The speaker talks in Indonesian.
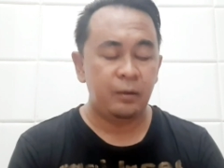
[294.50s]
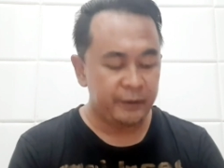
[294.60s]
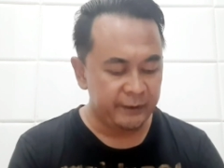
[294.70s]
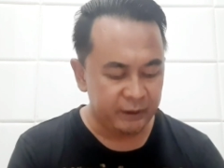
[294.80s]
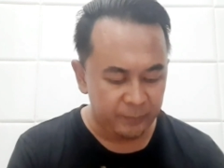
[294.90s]

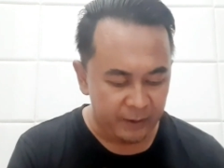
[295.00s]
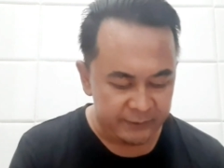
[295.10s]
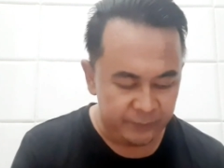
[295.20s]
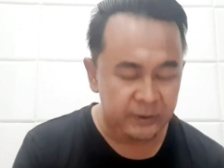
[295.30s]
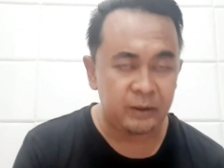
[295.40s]
Oke, okay, terima
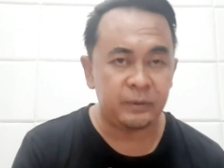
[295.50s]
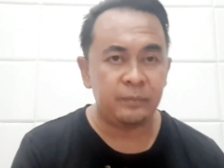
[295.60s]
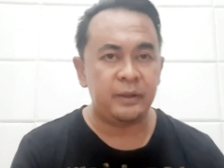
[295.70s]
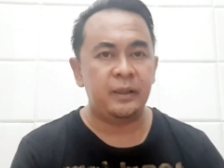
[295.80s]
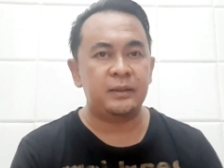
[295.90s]
kasih pada
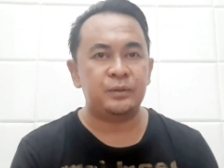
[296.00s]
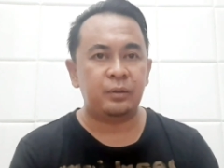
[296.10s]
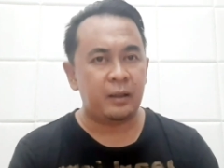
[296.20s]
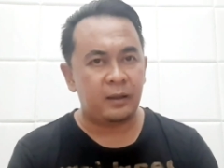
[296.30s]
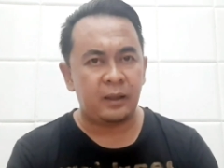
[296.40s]
teman-teman yang
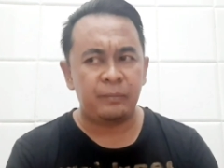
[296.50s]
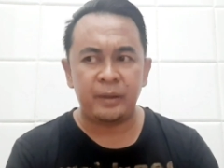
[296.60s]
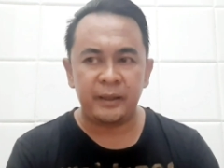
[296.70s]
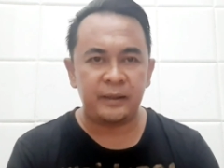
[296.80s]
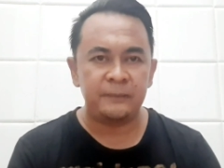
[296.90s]
sudah
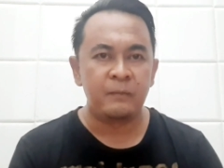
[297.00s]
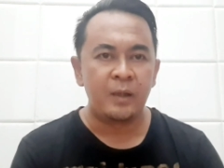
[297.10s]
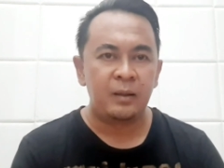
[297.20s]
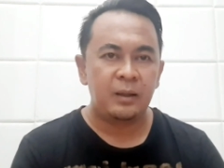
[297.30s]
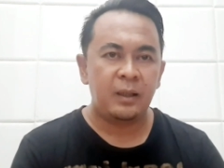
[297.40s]
kemarin
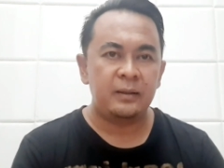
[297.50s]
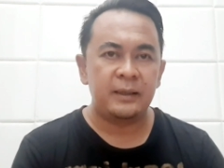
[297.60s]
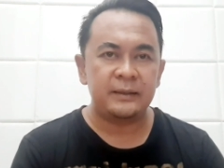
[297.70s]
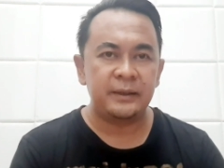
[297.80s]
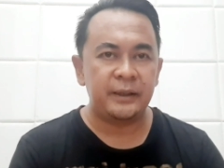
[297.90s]

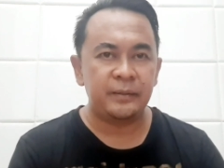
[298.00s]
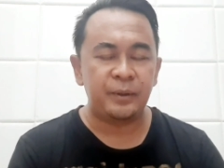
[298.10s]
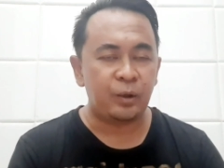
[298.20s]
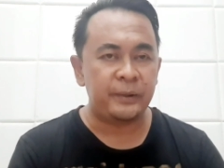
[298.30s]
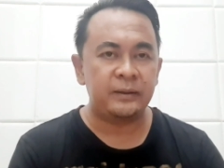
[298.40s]
ada sedikit
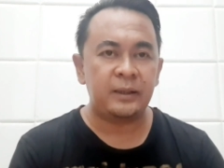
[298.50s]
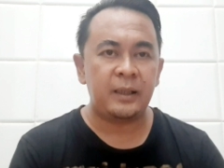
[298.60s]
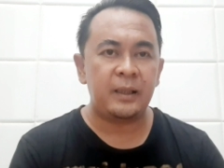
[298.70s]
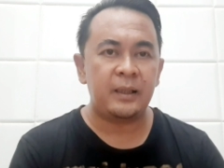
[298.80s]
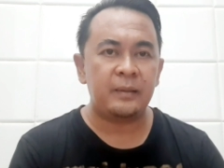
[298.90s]

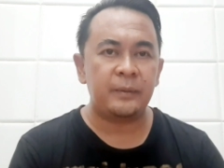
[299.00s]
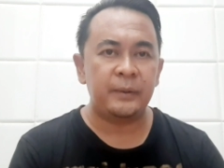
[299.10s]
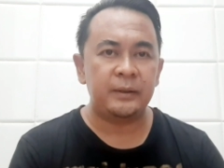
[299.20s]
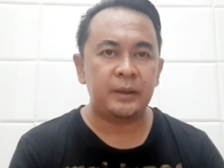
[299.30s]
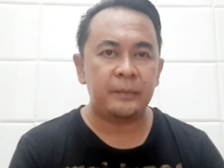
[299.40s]
berkomentar,
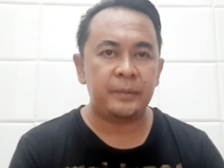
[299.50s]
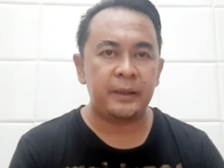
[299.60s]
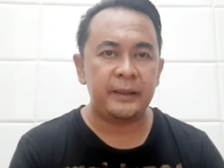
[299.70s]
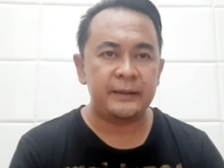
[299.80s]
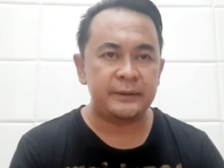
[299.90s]
meminta
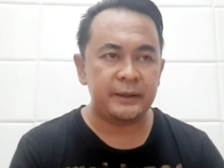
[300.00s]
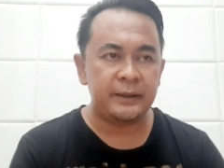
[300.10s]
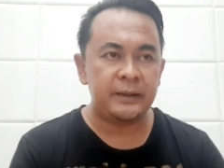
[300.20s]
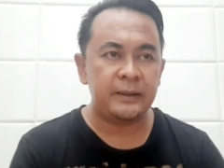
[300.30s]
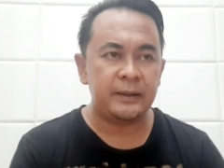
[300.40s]

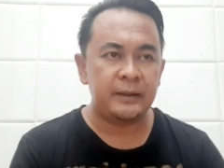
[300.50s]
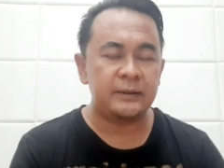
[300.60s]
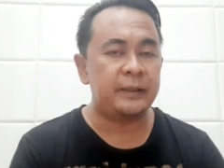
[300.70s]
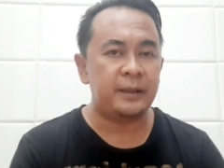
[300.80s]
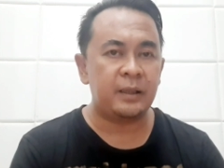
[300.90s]
prediksi.
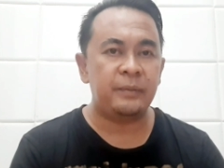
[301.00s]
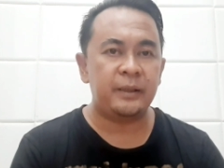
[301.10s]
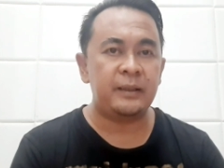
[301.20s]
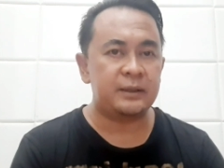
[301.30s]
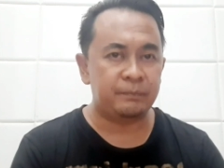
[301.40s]
Saya
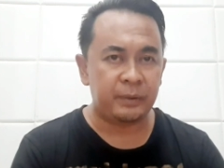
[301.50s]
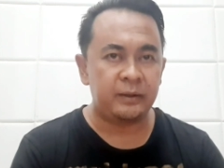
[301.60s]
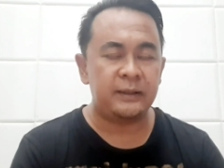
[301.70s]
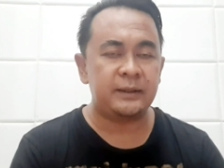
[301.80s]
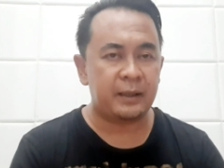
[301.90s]
kemarin nggak sempat,
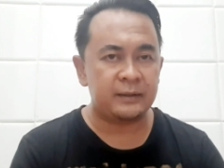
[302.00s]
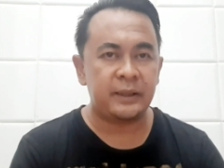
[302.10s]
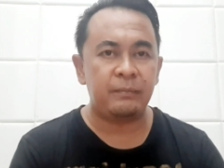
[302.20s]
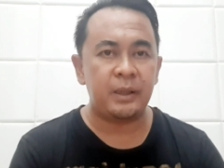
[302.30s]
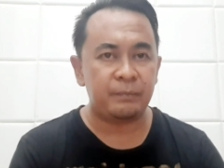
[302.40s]
ya. sekarang
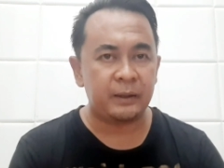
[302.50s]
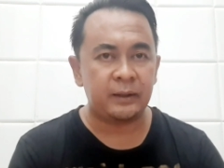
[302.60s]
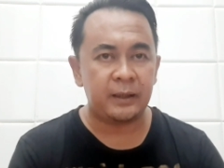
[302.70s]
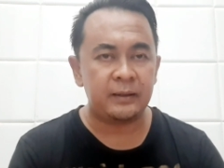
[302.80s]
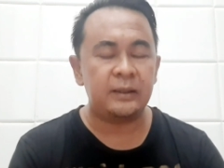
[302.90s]
saya
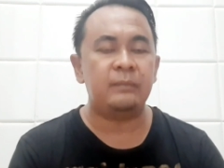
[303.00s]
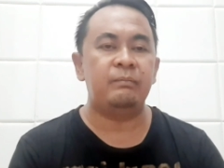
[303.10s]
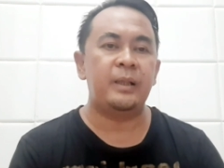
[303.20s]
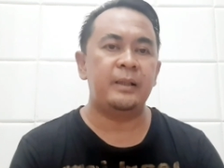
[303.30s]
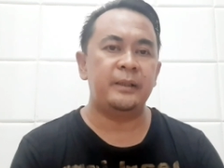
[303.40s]
menyempatkan
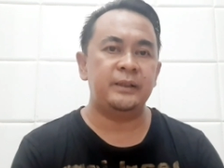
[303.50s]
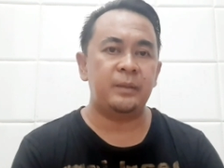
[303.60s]
kembali.